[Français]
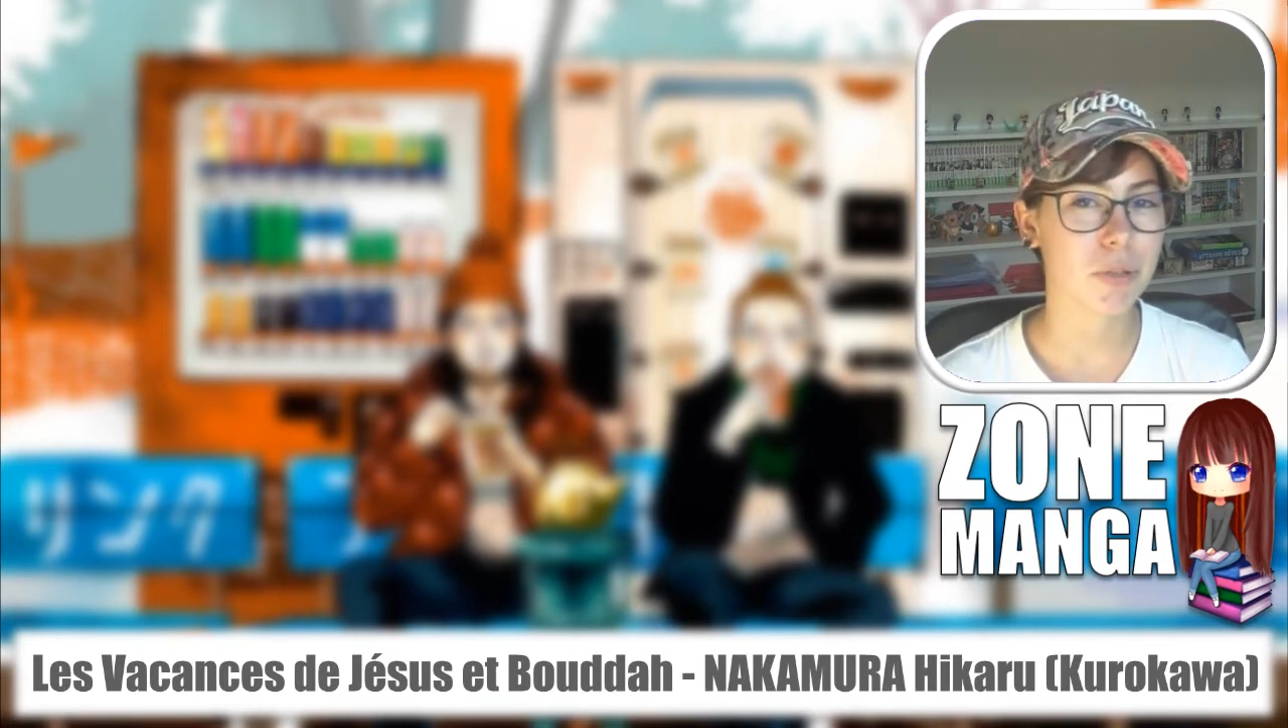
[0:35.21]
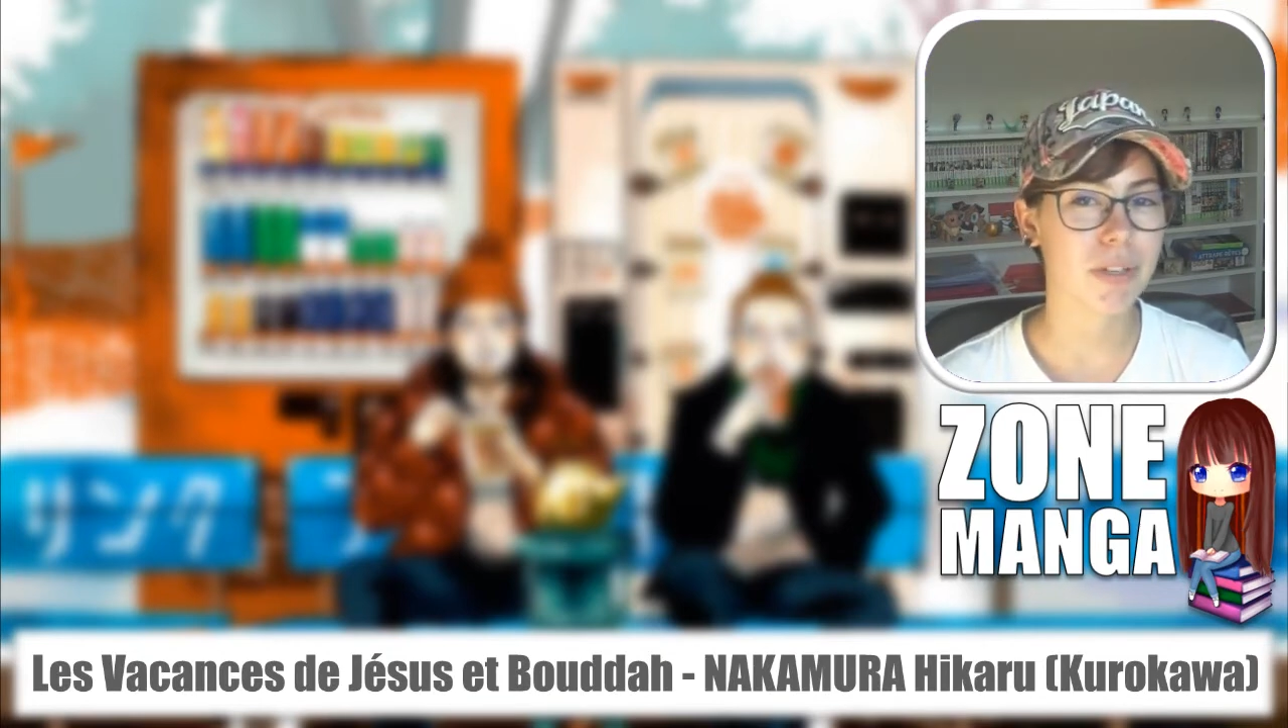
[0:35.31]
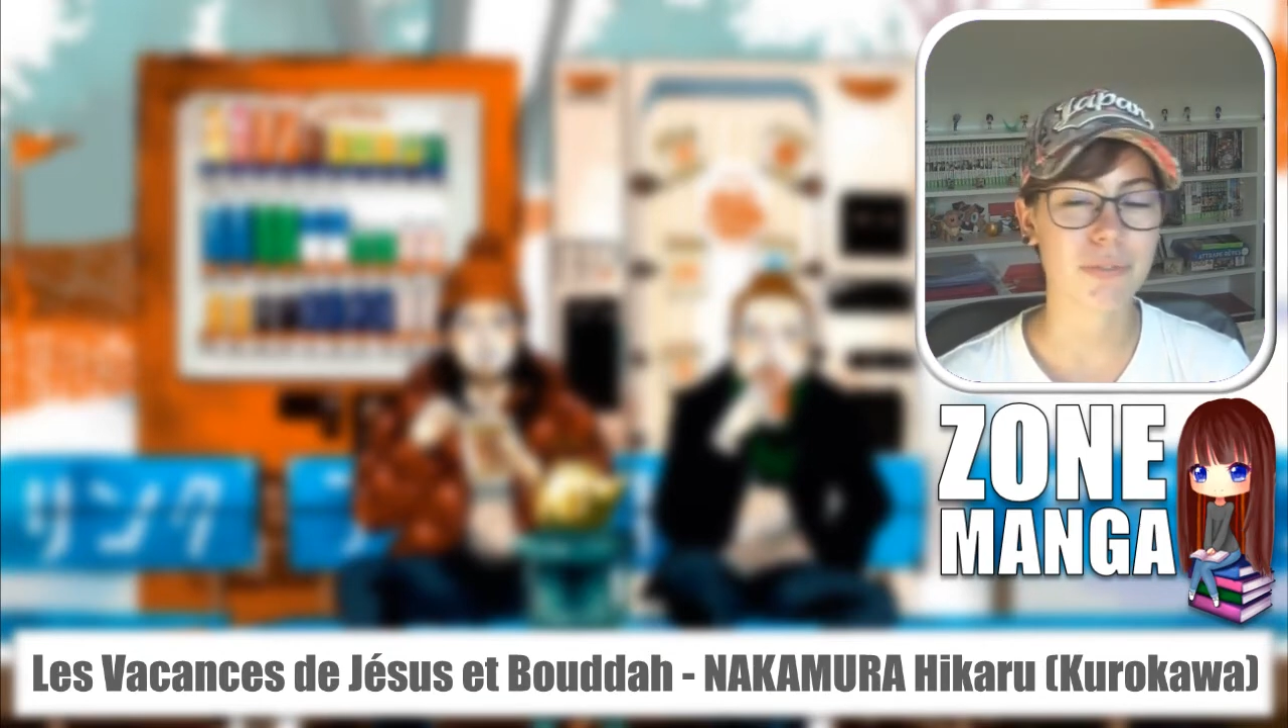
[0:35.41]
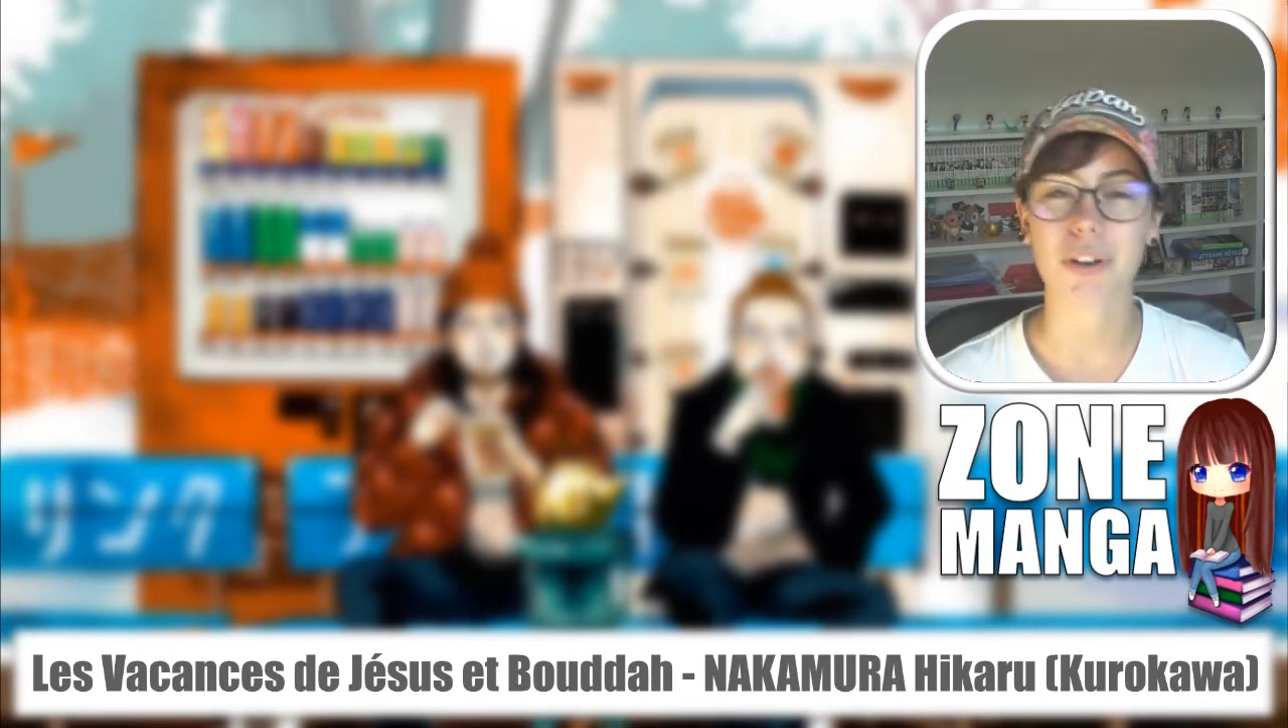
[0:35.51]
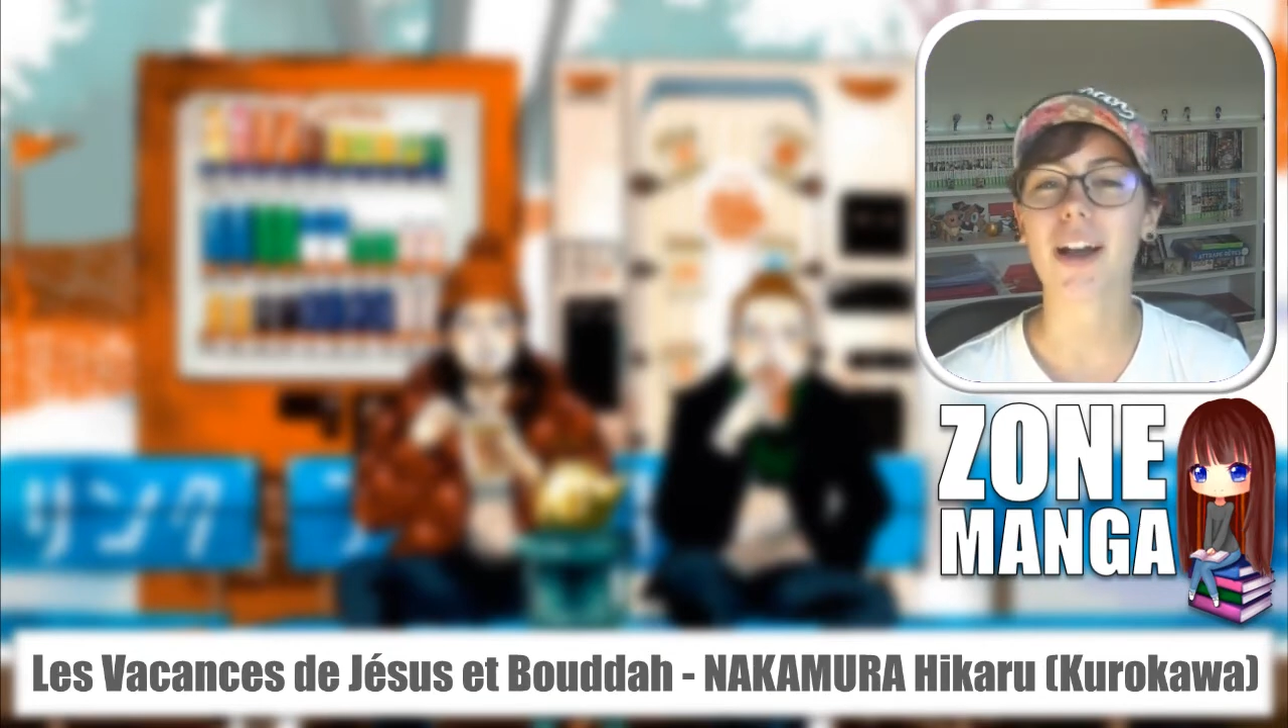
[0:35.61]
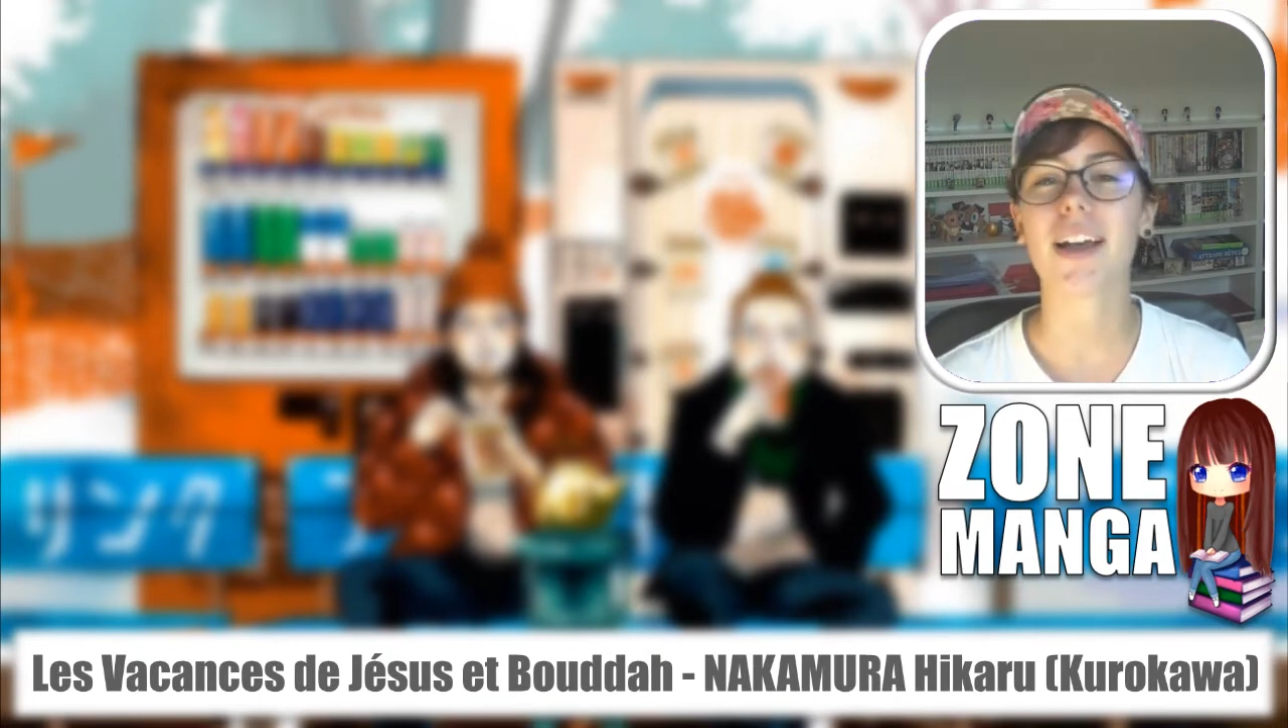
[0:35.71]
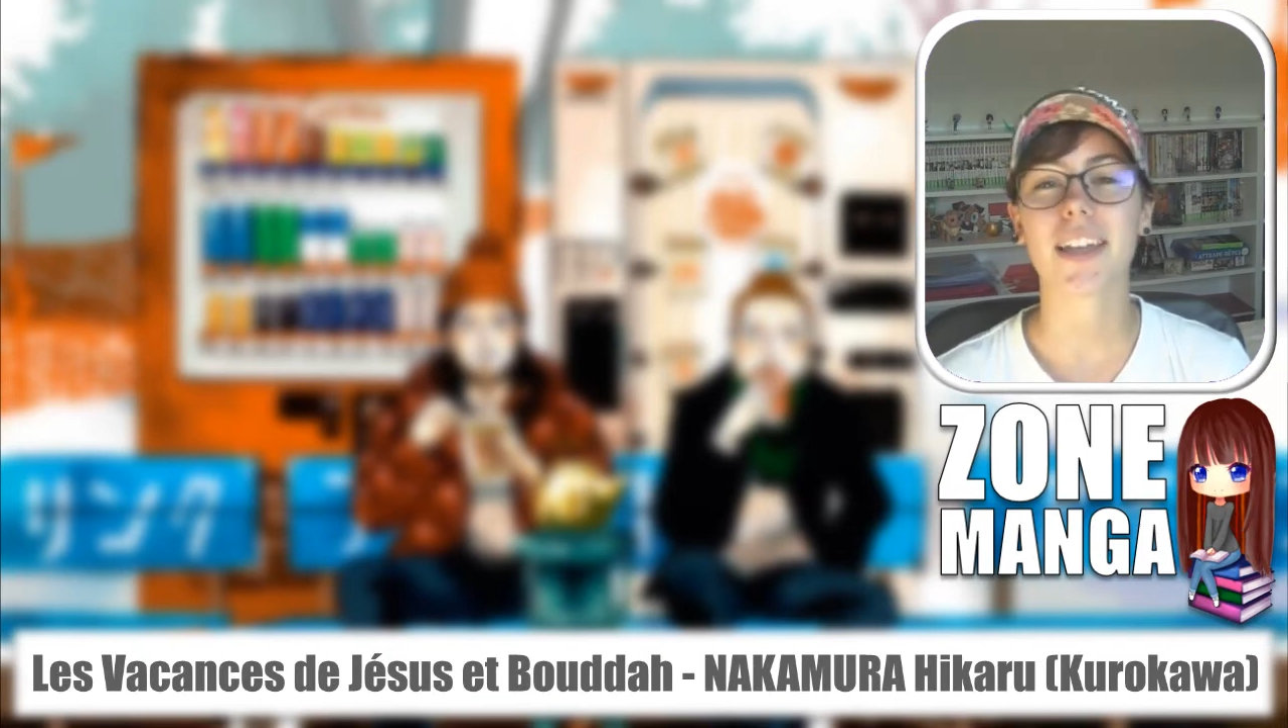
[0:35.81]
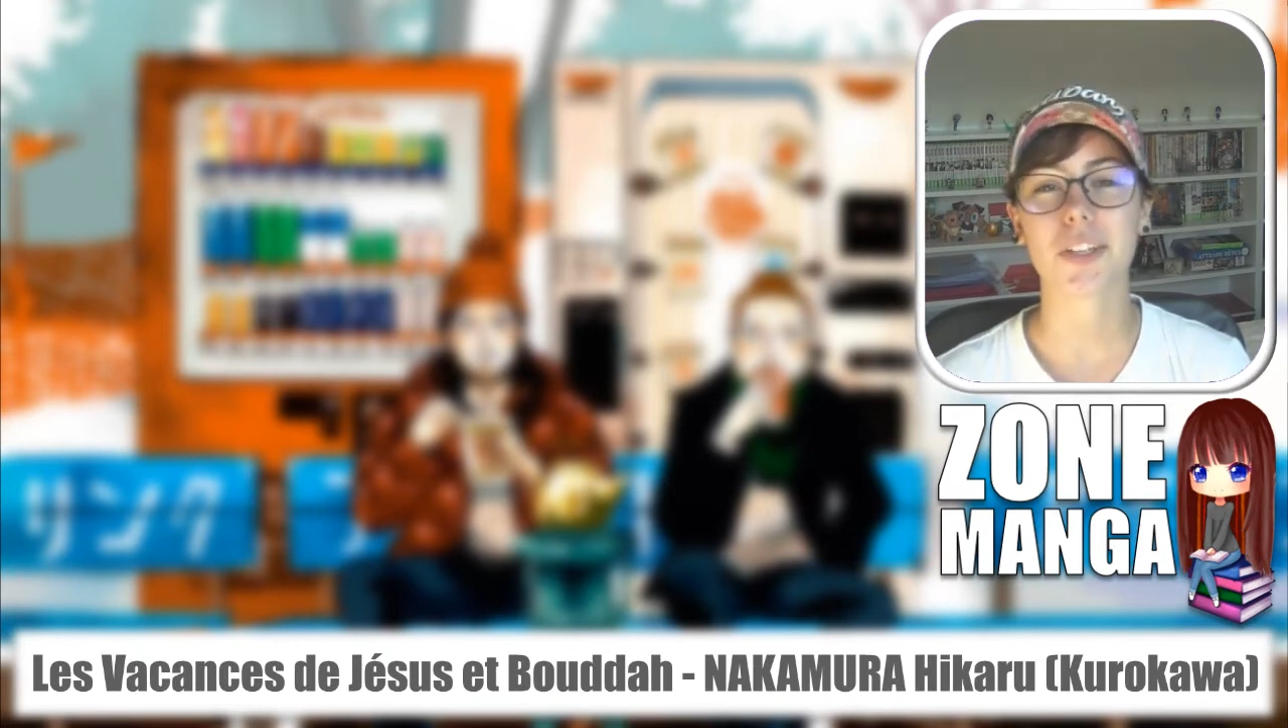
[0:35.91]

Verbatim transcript: jolie voix